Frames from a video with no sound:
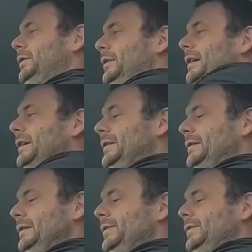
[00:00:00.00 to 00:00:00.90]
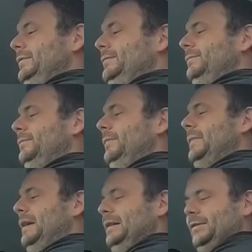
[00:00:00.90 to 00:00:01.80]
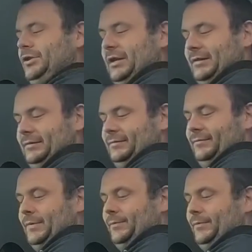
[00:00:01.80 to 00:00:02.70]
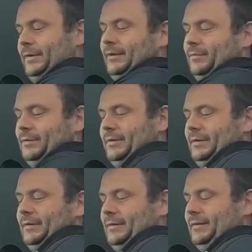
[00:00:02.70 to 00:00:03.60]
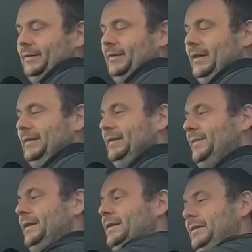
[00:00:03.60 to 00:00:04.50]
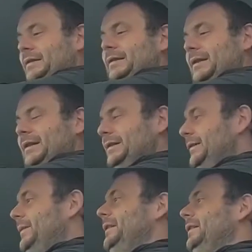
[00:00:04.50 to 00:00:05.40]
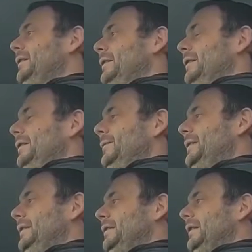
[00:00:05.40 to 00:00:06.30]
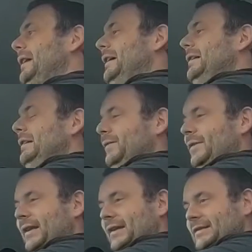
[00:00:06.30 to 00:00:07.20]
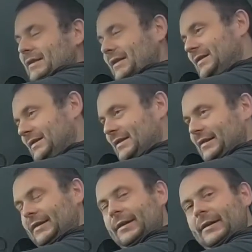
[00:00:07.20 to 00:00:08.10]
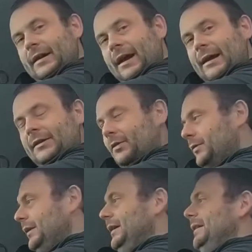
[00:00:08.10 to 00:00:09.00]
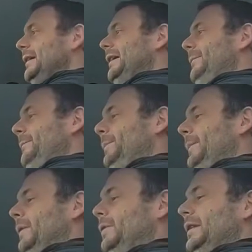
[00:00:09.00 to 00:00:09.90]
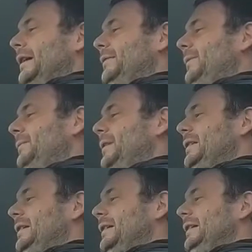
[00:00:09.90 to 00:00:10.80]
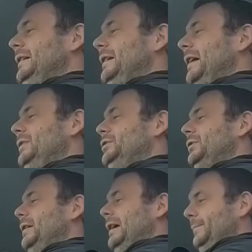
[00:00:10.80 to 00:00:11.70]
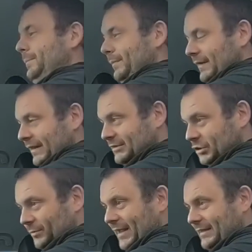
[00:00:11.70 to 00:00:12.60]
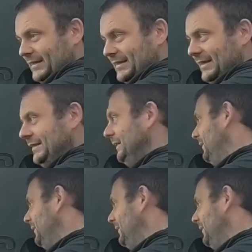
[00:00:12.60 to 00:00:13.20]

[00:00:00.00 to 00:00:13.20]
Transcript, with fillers: Gerade sitzen. Alles checken. hier unten leichter Winkel, hier leichter Winkel. Wir sitzen gerade. Gefäß ist an der Rückenlehne dran. Und dann, wenn wir die richtige Einstellung haben, Instrumente seht ihr,